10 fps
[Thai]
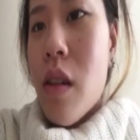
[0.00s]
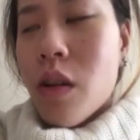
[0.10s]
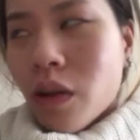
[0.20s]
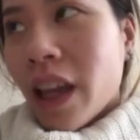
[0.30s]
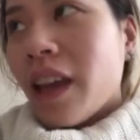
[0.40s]

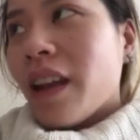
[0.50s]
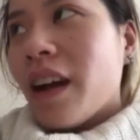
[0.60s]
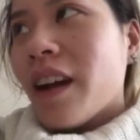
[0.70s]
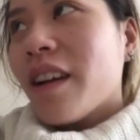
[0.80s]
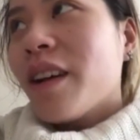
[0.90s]
โอเค
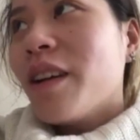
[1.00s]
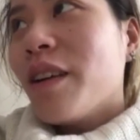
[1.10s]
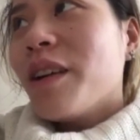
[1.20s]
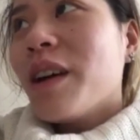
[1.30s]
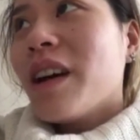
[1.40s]
นะคะก็
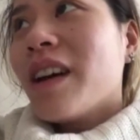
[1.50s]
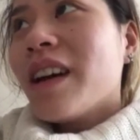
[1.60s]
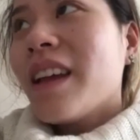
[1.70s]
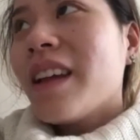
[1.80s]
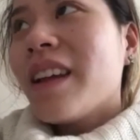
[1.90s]

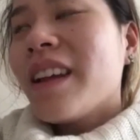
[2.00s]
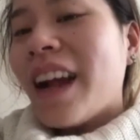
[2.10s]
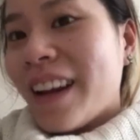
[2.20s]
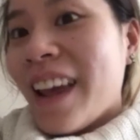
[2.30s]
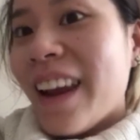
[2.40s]

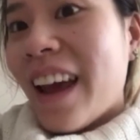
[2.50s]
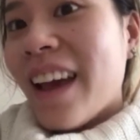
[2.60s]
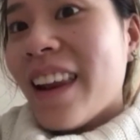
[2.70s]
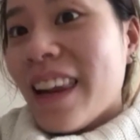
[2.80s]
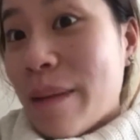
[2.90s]
อย่างที่เห็น
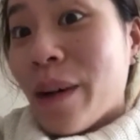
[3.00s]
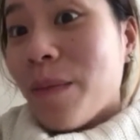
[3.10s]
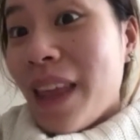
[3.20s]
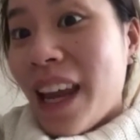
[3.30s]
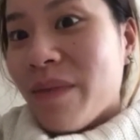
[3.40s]
นะลืม
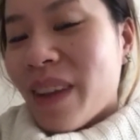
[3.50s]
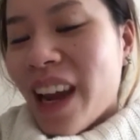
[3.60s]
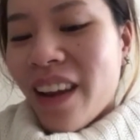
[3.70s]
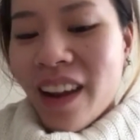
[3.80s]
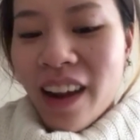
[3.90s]
อัปเดต
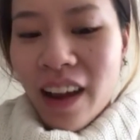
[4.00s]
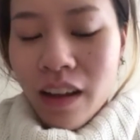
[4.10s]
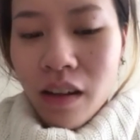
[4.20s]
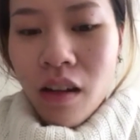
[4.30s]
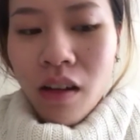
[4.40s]
ไปนะคะ
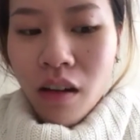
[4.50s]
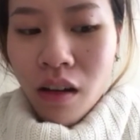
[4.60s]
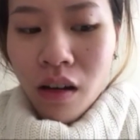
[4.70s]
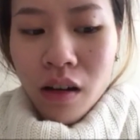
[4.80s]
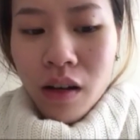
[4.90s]
ก็
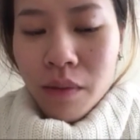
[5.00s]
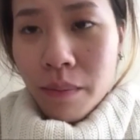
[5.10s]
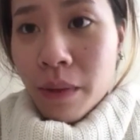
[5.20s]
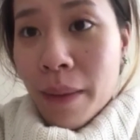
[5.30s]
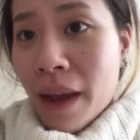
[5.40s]

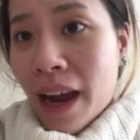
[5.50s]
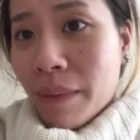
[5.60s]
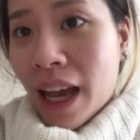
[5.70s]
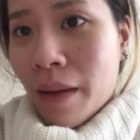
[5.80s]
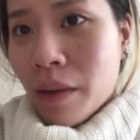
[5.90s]
ได้ไป
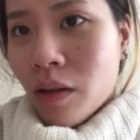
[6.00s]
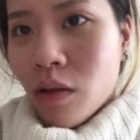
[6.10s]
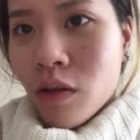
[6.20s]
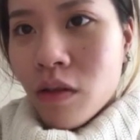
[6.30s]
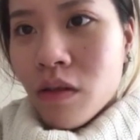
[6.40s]
อาบน้ำแล้
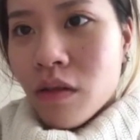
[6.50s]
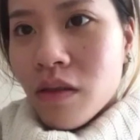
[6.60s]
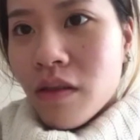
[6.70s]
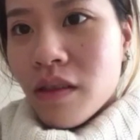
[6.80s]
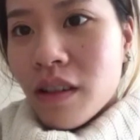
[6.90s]
ว
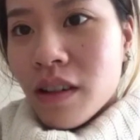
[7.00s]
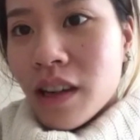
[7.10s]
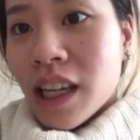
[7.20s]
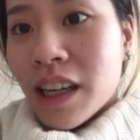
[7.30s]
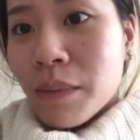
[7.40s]

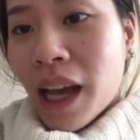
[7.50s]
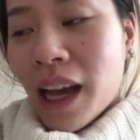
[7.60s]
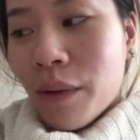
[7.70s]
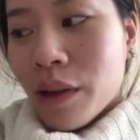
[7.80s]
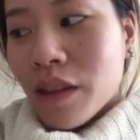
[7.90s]
ลืม
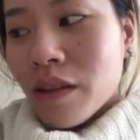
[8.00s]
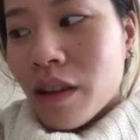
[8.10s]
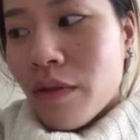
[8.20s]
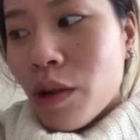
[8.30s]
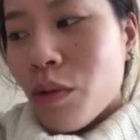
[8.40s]
นะคะว่าต้อ
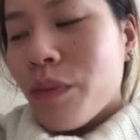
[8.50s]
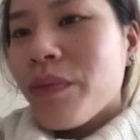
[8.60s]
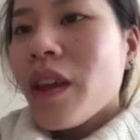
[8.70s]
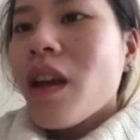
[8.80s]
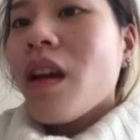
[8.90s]
งรีวิว
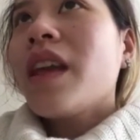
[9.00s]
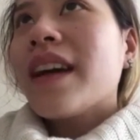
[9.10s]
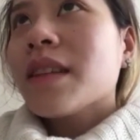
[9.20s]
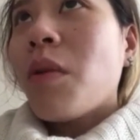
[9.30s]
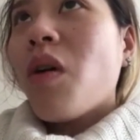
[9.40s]

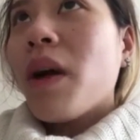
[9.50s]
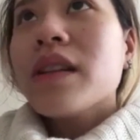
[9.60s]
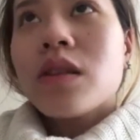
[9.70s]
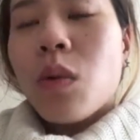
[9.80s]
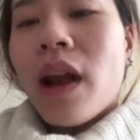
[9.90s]
อยากจะบอก
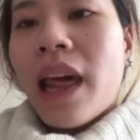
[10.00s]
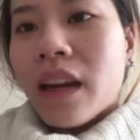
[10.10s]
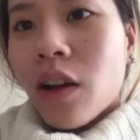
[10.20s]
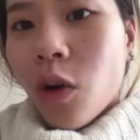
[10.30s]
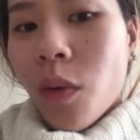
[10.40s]
ว่าตัวแล
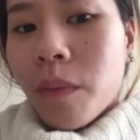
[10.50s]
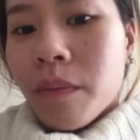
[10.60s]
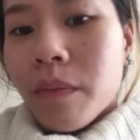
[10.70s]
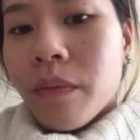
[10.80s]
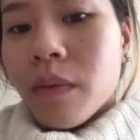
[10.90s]
นโคม
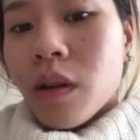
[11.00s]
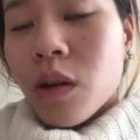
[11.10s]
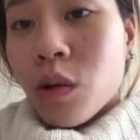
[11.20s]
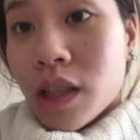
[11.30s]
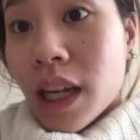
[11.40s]

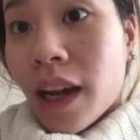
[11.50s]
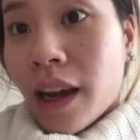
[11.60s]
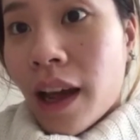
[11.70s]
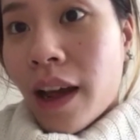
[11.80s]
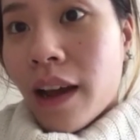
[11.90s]
คุชชั่น
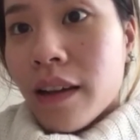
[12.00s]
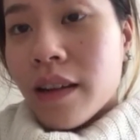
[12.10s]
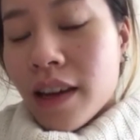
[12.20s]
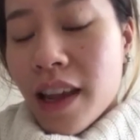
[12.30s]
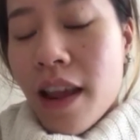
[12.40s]
นะคะ
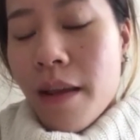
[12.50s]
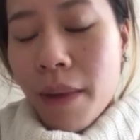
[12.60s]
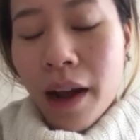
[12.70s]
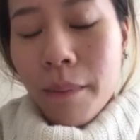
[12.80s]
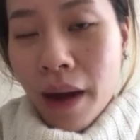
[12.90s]
ดี
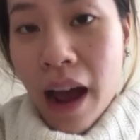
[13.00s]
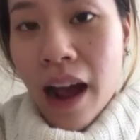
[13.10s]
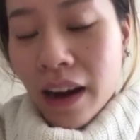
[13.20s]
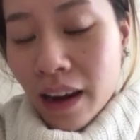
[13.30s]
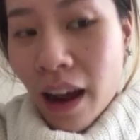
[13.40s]

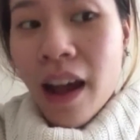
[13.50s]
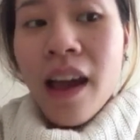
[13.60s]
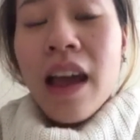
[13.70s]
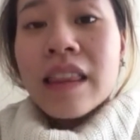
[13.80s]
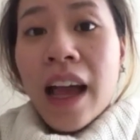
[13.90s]
มากๆเลยนะ
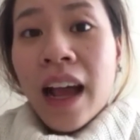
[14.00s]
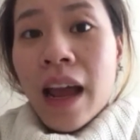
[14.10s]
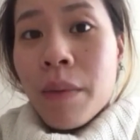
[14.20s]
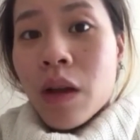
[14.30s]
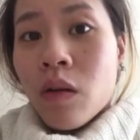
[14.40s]
ถ้า
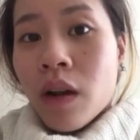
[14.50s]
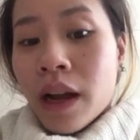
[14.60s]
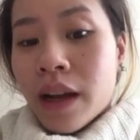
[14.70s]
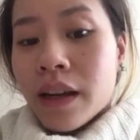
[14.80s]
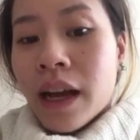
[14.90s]
ใครมีโอ
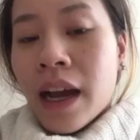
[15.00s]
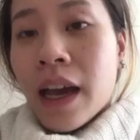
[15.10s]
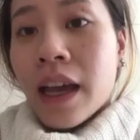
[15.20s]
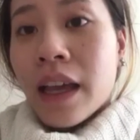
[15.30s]
กาสได้